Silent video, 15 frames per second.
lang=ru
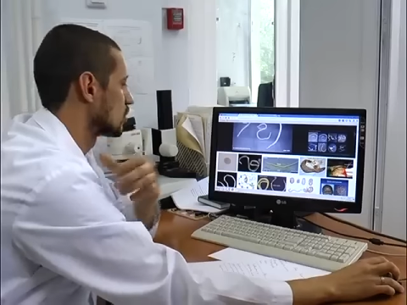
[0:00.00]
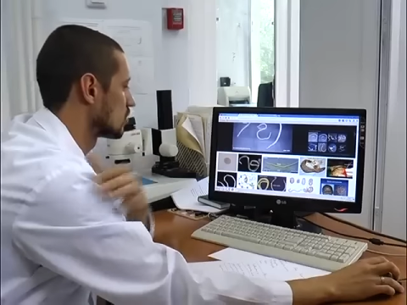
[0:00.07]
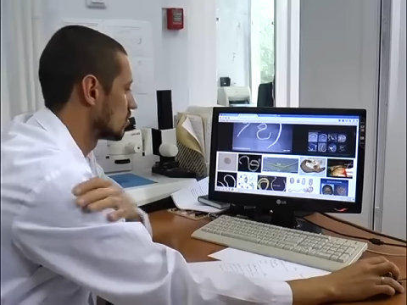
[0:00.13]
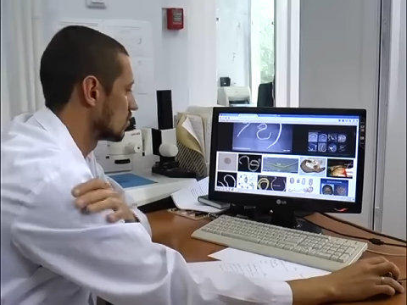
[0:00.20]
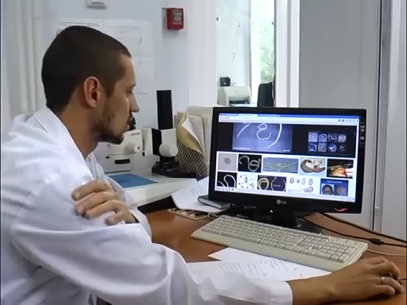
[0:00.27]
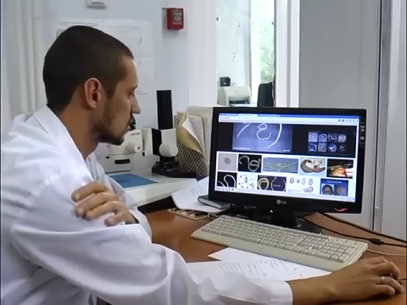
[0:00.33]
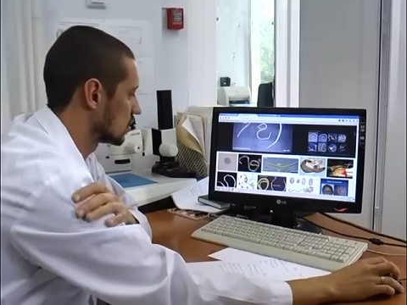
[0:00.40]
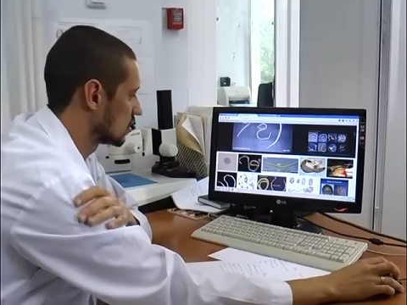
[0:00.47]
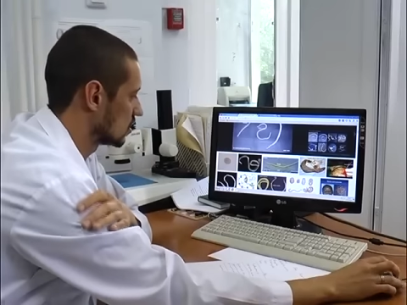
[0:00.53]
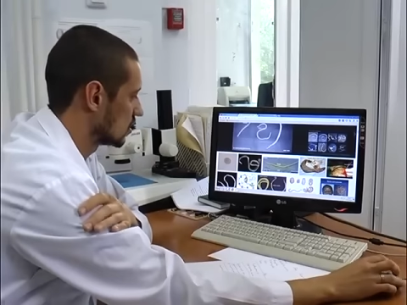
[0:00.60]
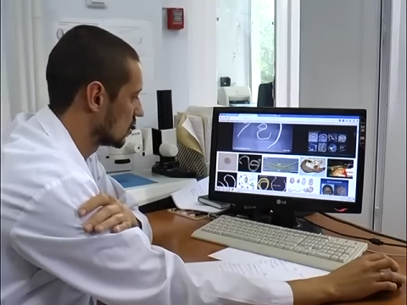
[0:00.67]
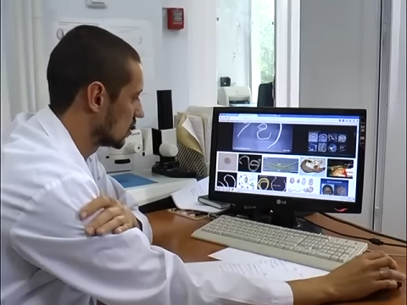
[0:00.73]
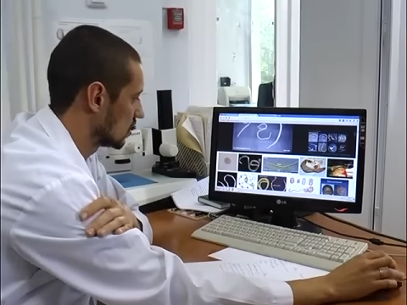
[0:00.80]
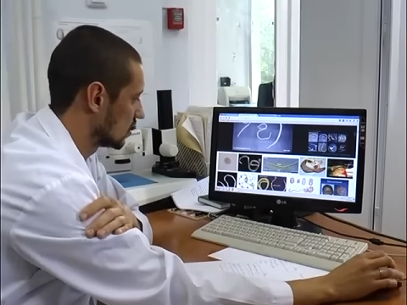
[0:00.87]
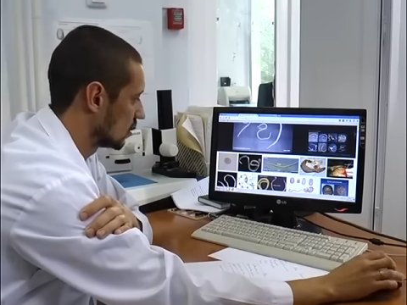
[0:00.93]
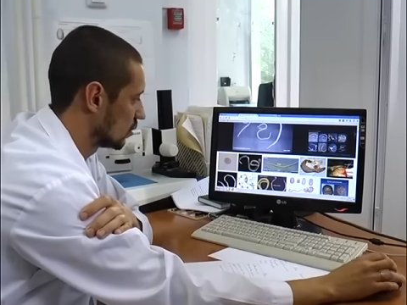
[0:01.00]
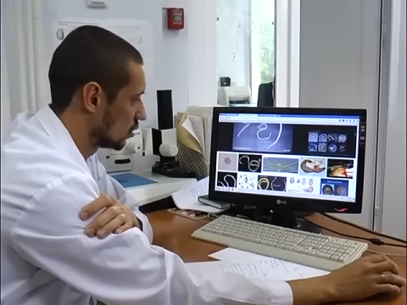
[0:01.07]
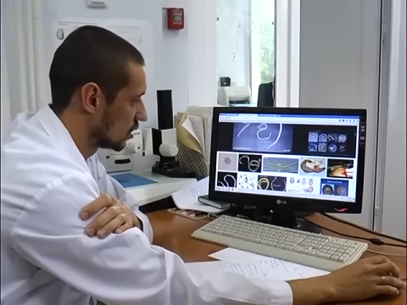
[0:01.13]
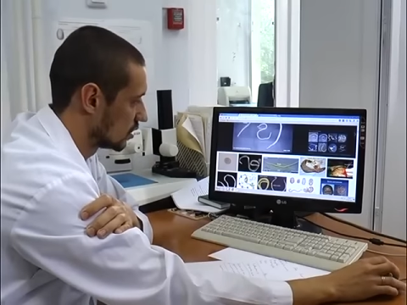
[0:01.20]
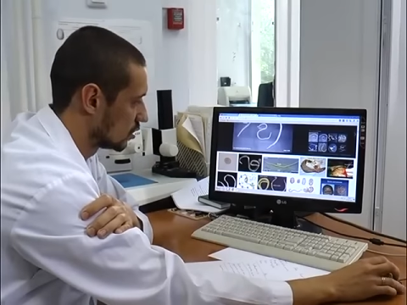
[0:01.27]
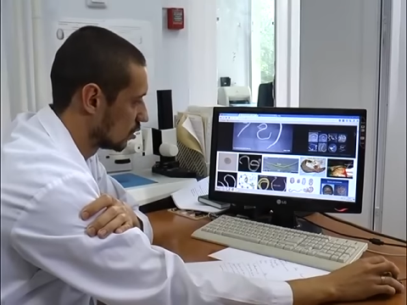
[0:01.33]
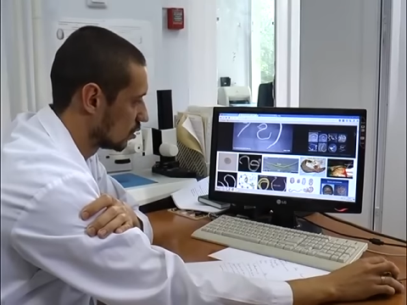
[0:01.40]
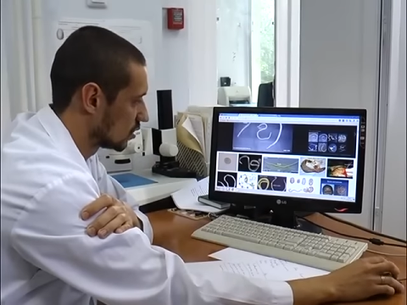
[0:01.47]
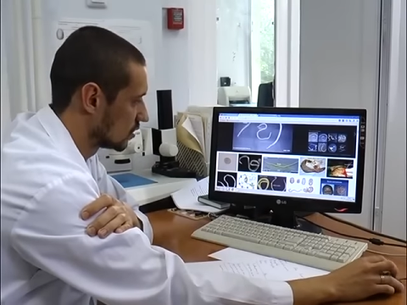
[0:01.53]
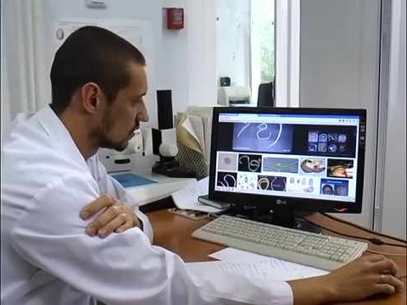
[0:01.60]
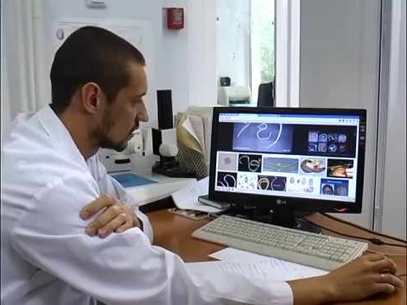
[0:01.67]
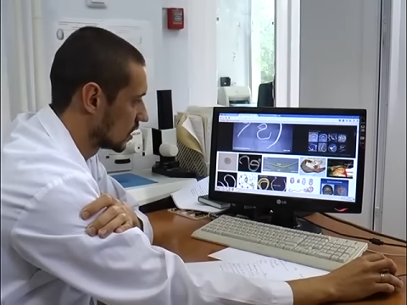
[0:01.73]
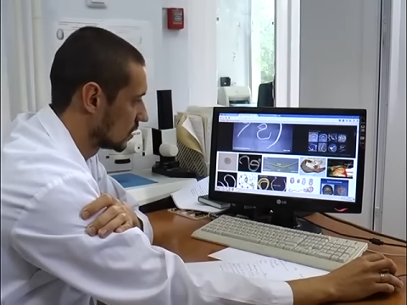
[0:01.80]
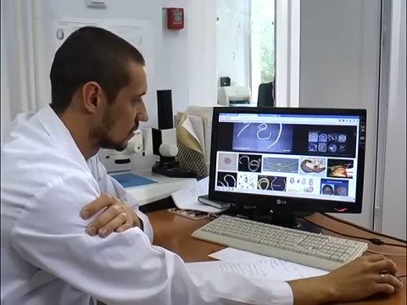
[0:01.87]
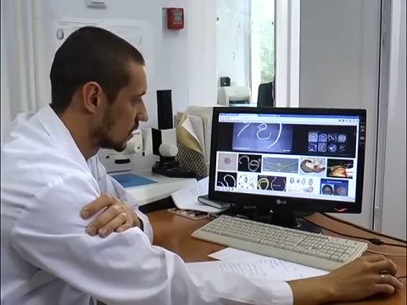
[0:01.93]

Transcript: Самое опасное время для заражения